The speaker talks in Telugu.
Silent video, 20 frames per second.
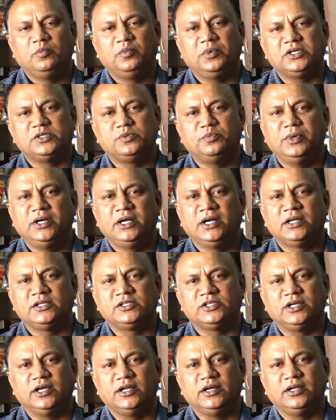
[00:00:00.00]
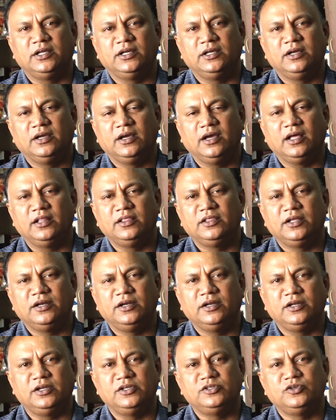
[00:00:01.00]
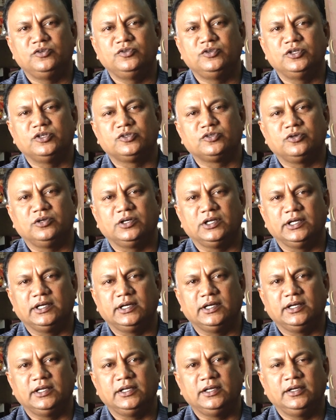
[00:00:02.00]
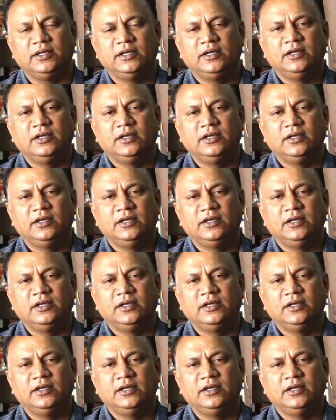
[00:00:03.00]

ప్లస్ బిల్డర్స్ కానీ అందరినీ రిసీవ్ చేసుకోవడం కానీ